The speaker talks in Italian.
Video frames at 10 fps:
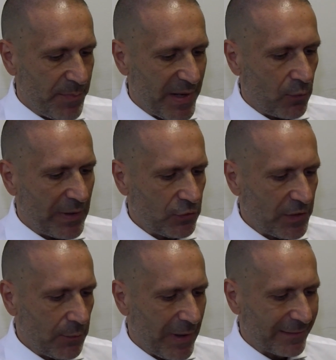Per quanto
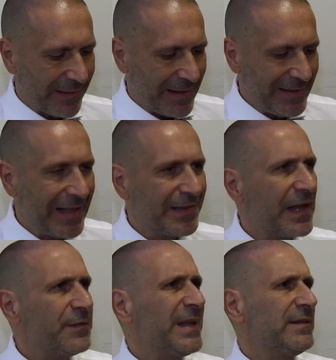riguarda gli
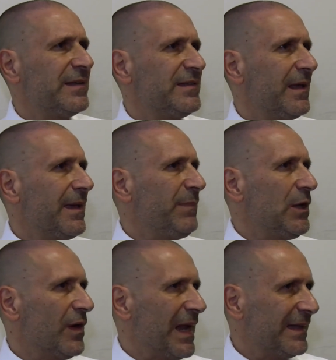altri aspetti è
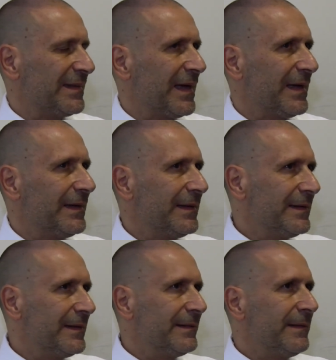migliorata
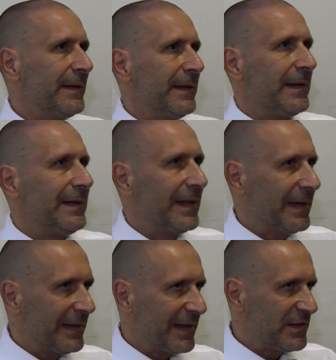eh,
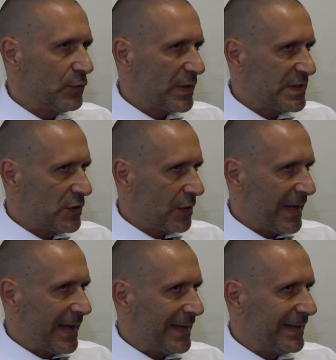la, la,
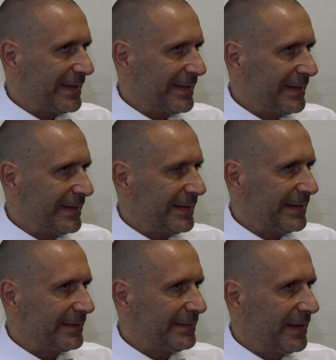situazione
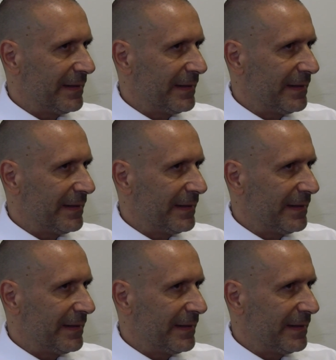eh,